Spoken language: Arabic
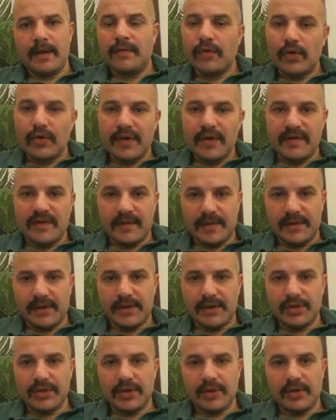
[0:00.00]
فور
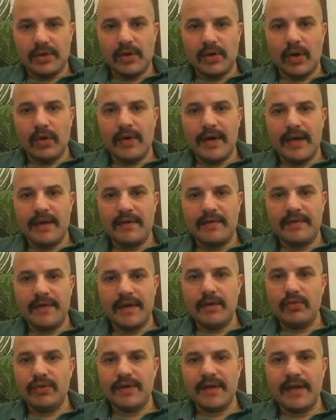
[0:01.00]
اكسبنديتشر اللي هو اي في
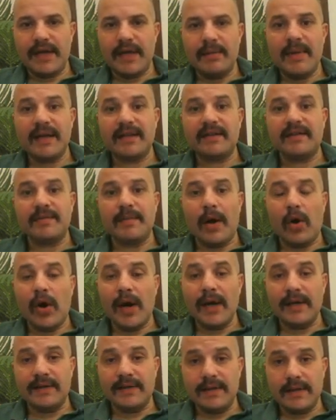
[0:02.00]
اي ودي كلمه
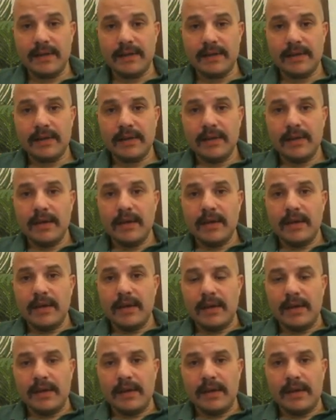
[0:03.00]
هتسمعوها كتير
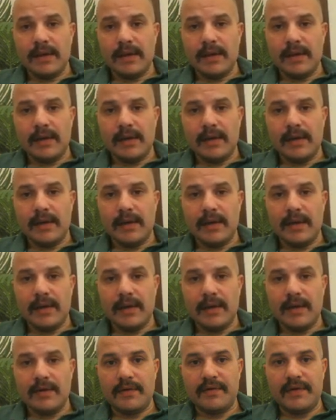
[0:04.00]

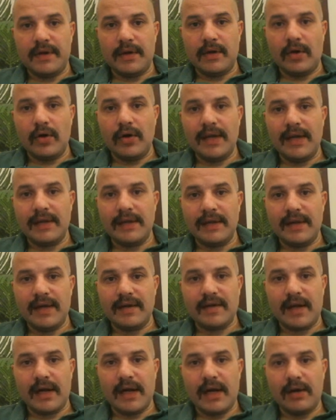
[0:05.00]
آه، في الاويل اند
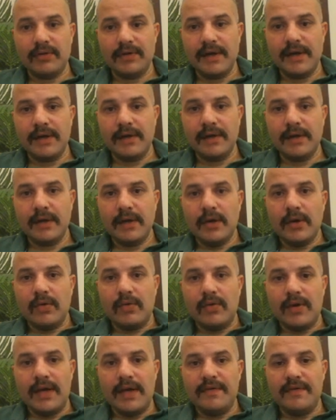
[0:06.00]
جاز اكاونتنج
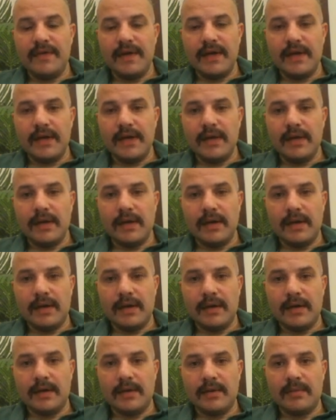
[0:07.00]
والاي في اي
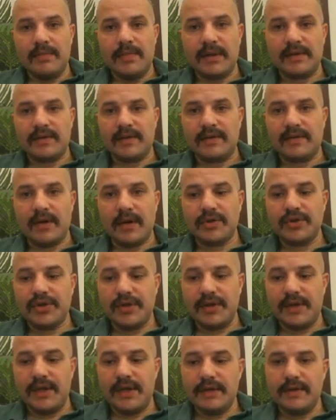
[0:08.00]
باختصار
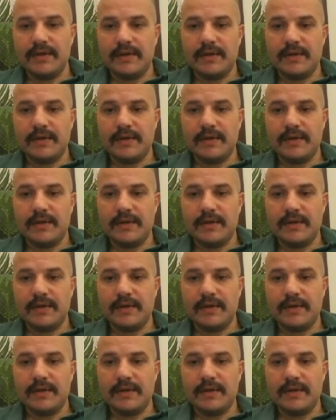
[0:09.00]
شديد